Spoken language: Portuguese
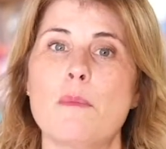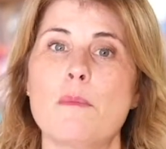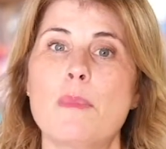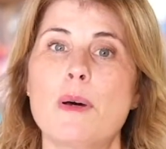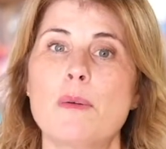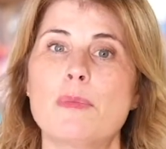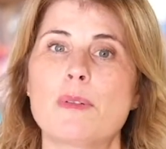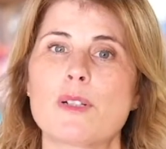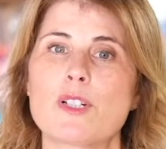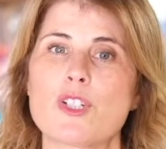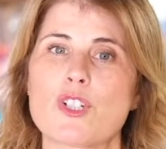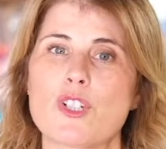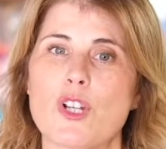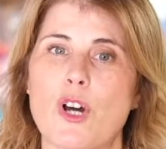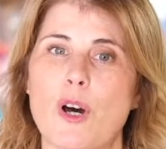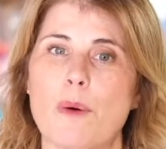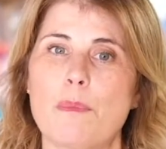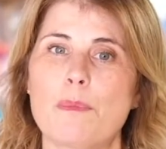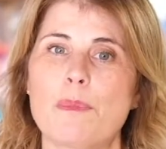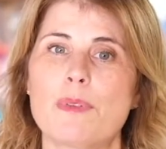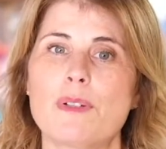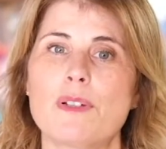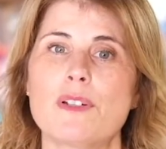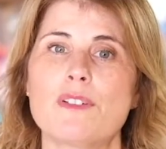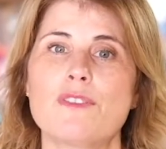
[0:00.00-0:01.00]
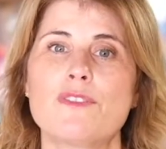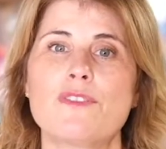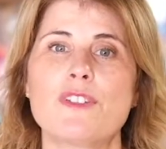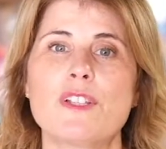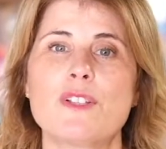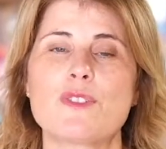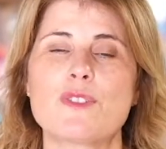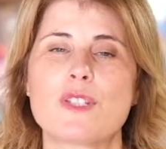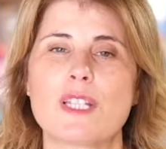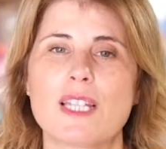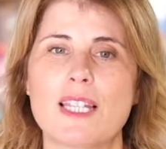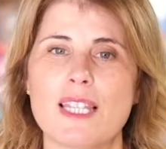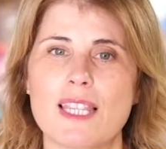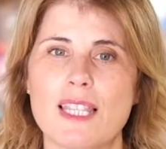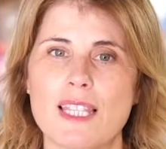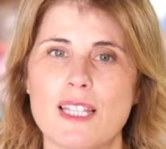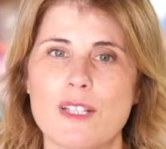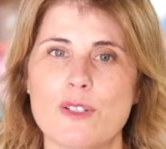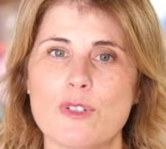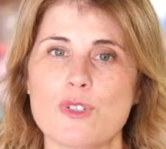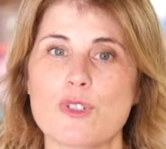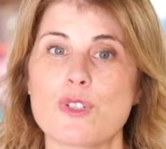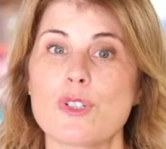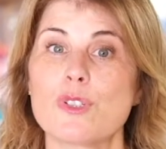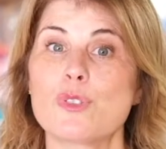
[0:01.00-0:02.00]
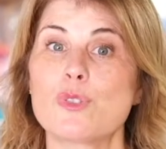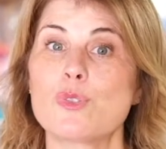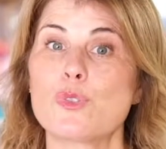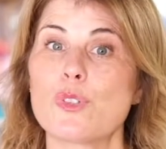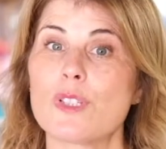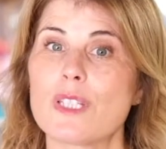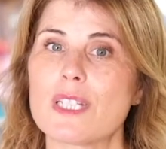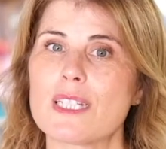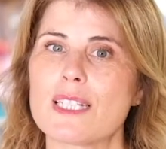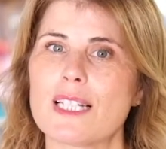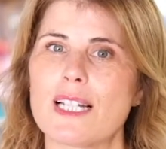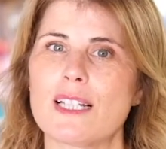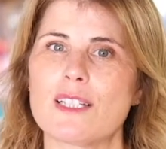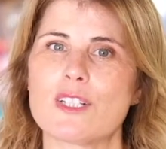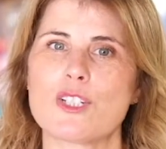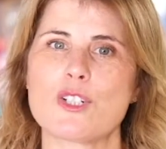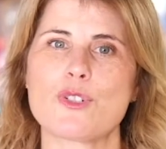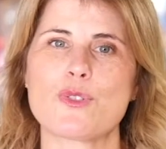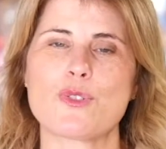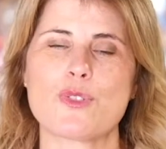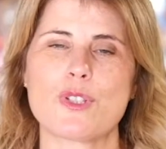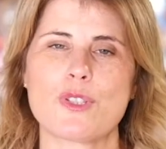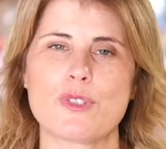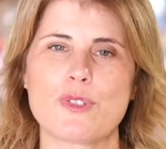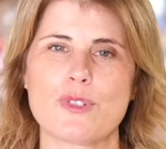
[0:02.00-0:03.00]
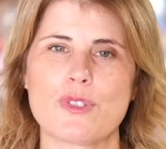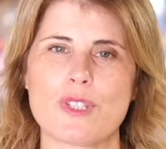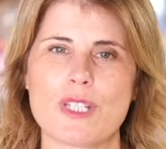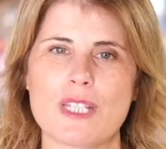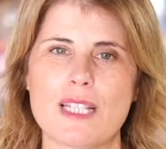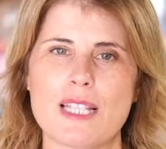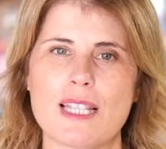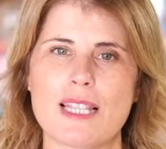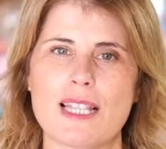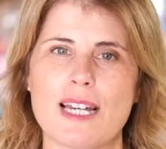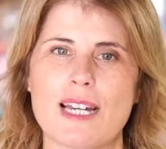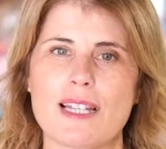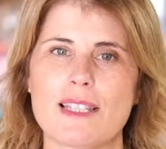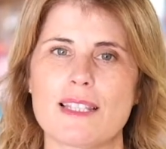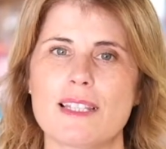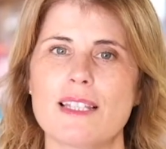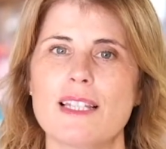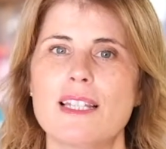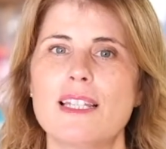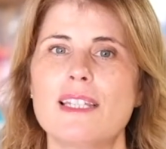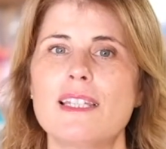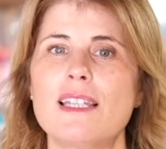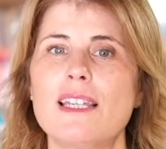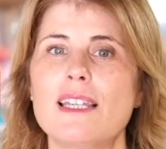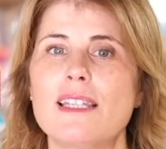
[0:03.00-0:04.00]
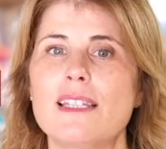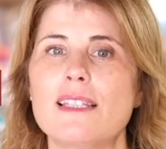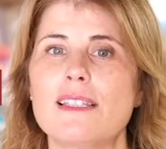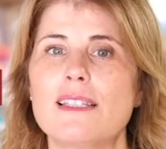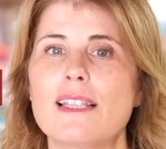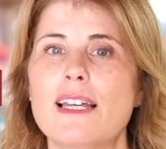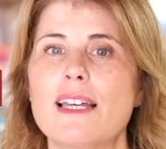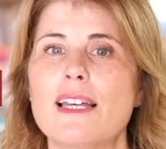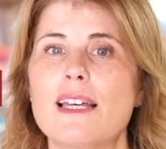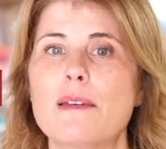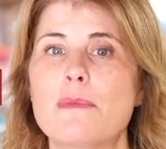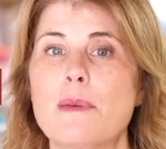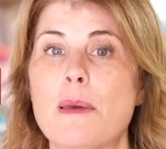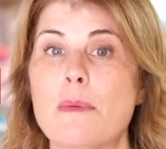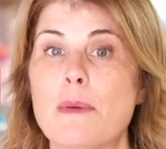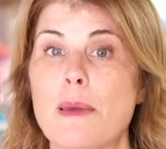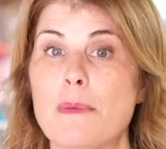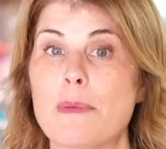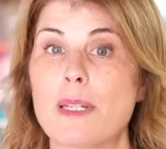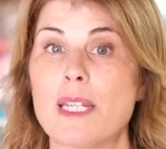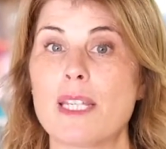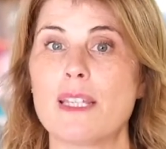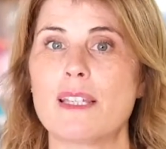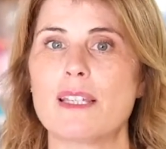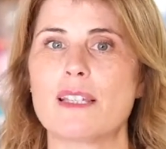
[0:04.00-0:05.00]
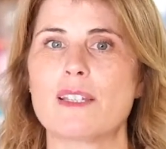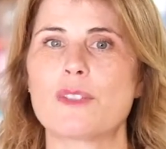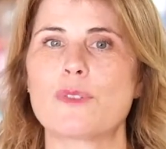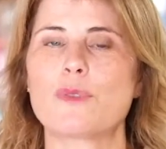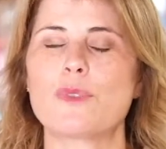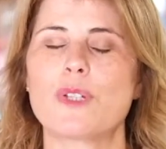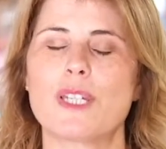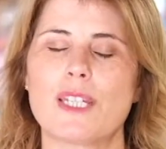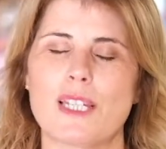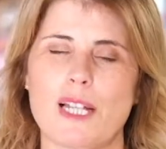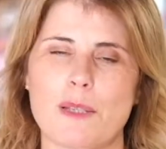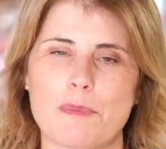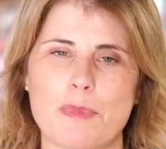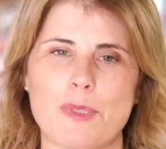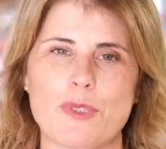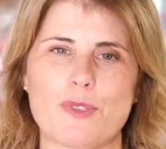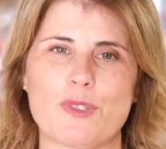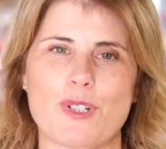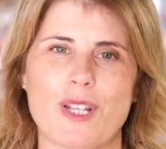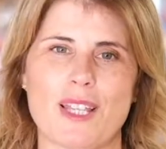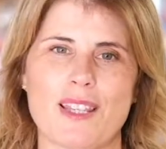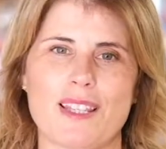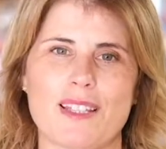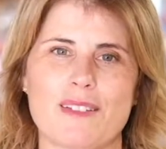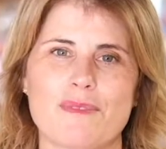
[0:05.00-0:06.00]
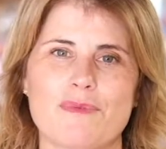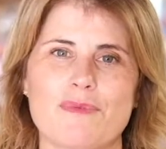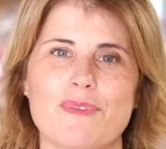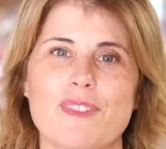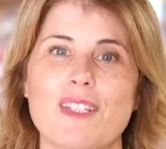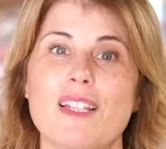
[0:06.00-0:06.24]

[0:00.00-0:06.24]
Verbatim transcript: Bubble Shop, Filhos e Cadilhos, todas elas no centro da cidade e ainda a Bebé Brinquedo em Alpendurada.